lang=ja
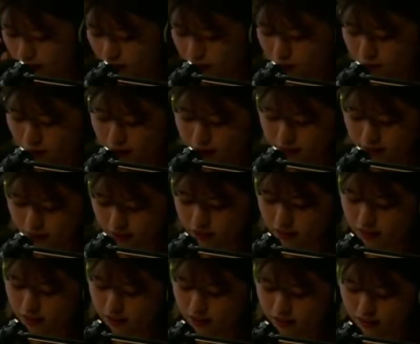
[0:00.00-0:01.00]
で、ま
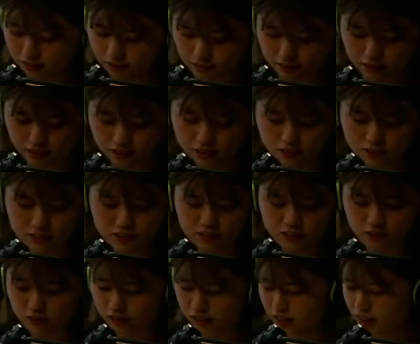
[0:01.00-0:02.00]
ず、
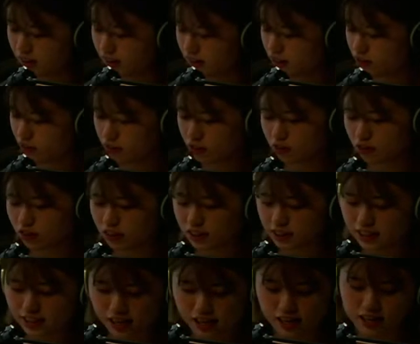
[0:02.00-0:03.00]
ニュースをね、ちょっと言
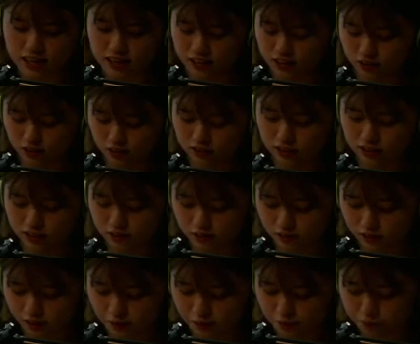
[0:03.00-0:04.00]
いたいんですよ、私
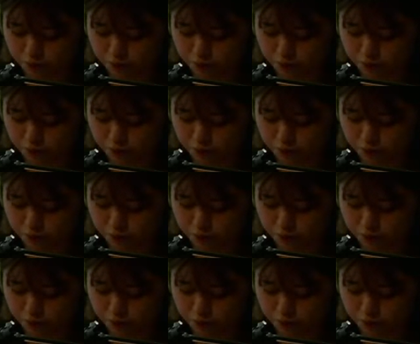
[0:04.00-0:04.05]
は。